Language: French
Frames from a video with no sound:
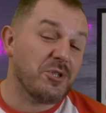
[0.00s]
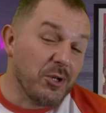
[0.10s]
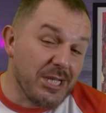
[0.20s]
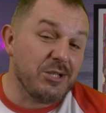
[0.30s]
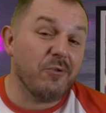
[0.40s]
ceux
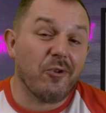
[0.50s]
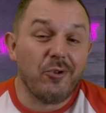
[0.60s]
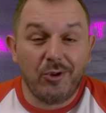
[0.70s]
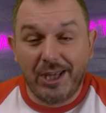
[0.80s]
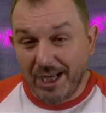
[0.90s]
qui souffrent
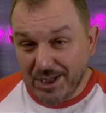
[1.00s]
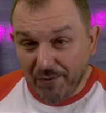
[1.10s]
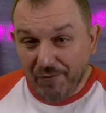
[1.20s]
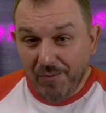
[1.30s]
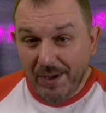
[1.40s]
de
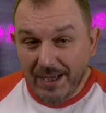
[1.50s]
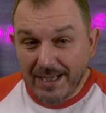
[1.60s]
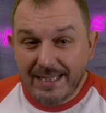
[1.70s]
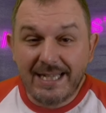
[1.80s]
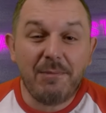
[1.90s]
thalassophobie,
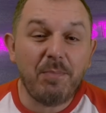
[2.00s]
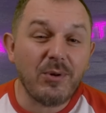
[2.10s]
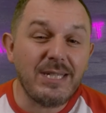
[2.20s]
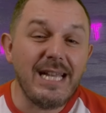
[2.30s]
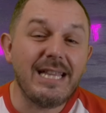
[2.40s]
cette
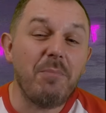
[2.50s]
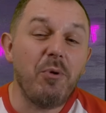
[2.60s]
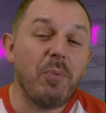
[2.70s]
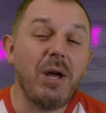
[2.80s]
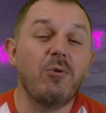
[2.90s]
pensée est à
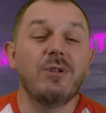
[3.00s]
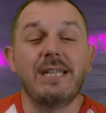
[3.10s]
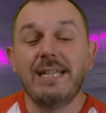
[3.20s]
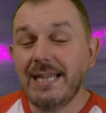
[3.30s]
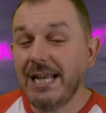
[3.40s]
peu près
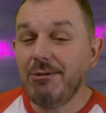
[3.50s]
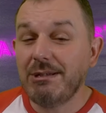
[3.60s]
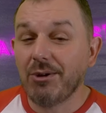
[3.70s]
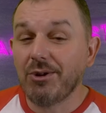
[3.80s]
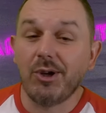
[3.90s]
aussi
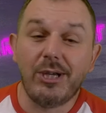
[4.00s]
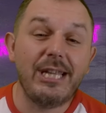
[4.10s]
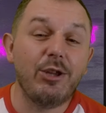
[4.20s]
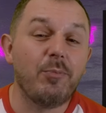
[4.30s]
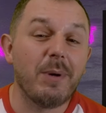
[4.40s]
séduisante que
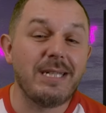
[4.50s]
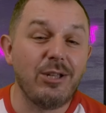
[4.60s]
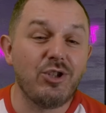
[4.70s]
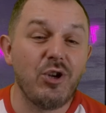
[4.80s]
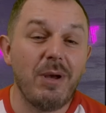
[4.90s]
l'idée de passer
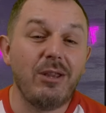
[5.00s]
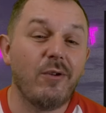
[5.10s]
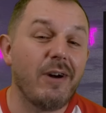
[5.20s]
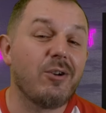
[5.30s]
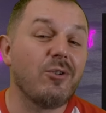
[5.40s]
une semaine de
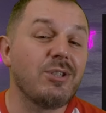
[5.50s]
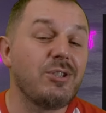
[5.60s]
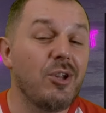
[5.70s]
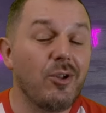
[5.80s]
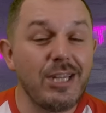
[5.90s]

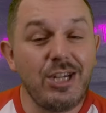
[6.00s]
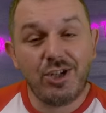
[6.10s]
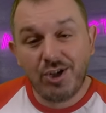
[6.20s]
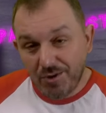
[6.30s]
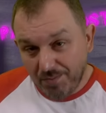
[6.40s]
vacances dans des
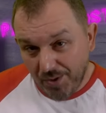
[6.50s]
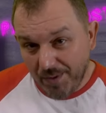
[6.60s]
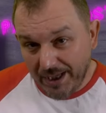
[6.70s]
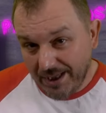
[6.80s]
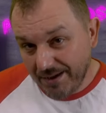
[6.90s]
chiottes
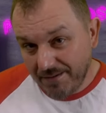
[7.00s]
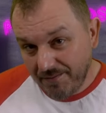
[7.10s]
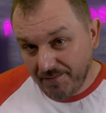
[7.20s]
publiques.